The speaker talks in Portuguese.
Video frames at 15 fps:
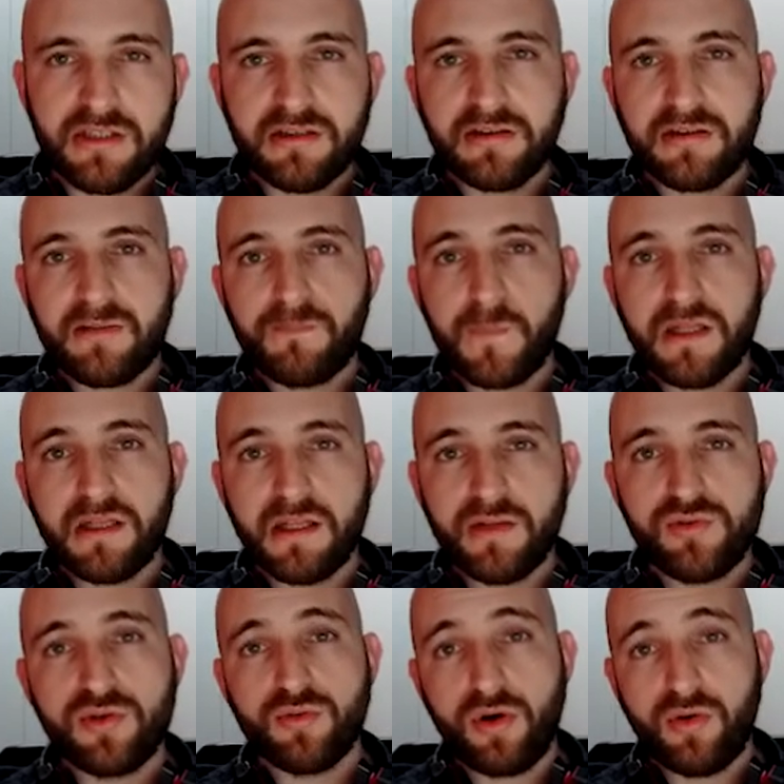
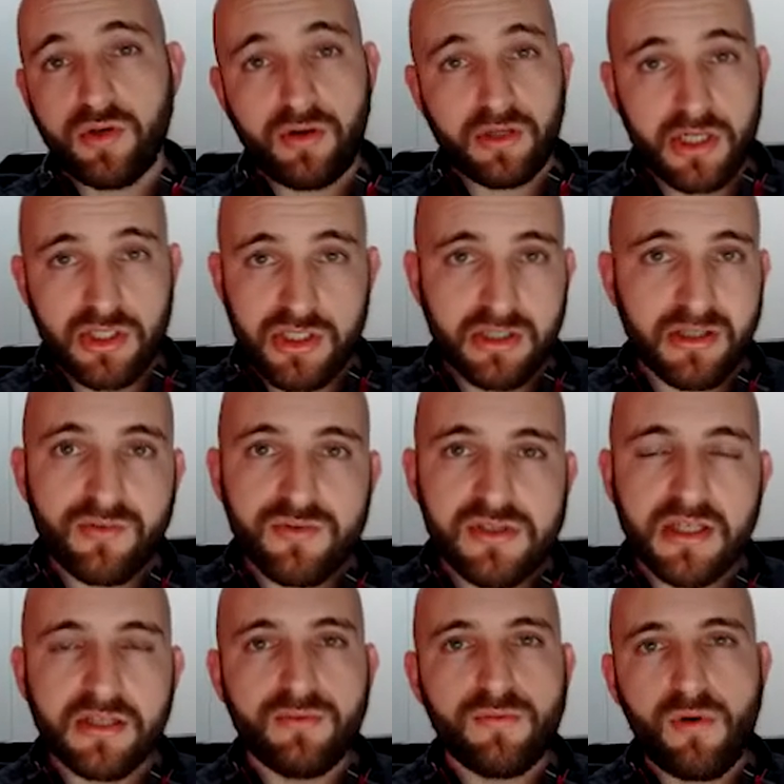dependendo de qual herói que a gente está
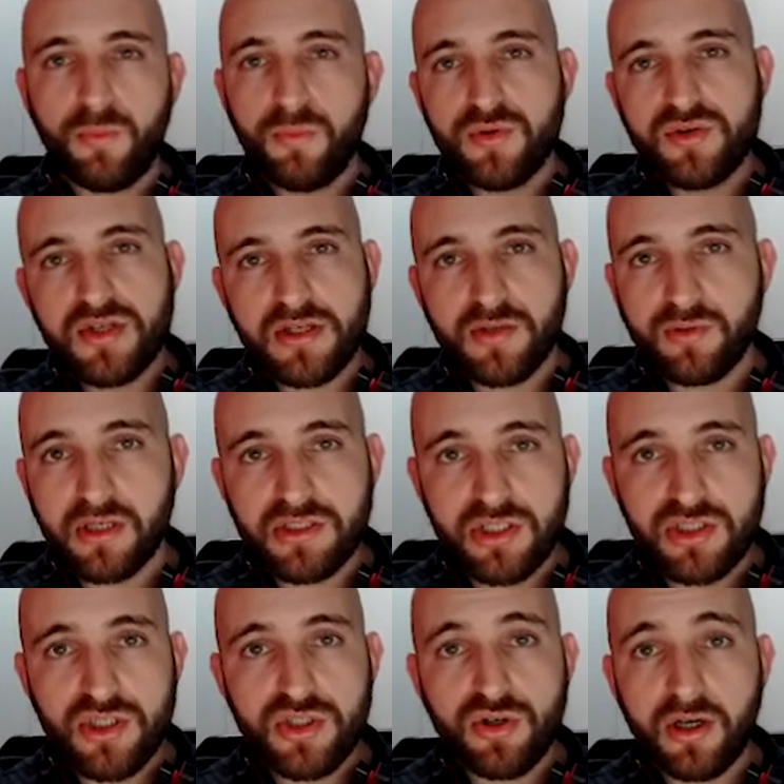usando, qual posição que a
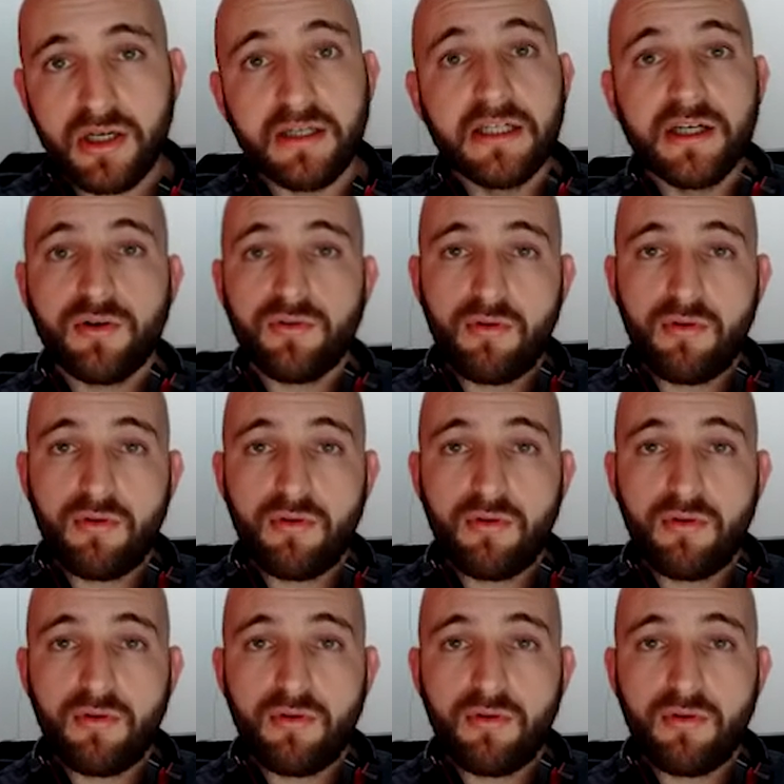gente joga,